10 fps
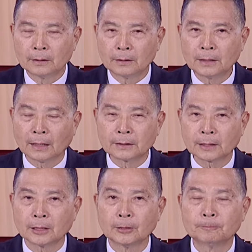像这
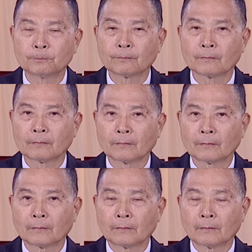个，
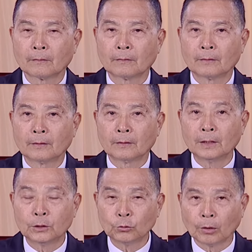
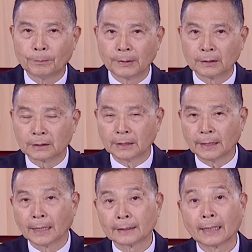你如果不能体
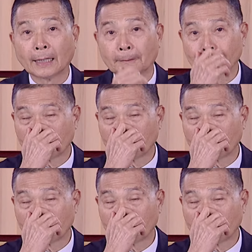谅他，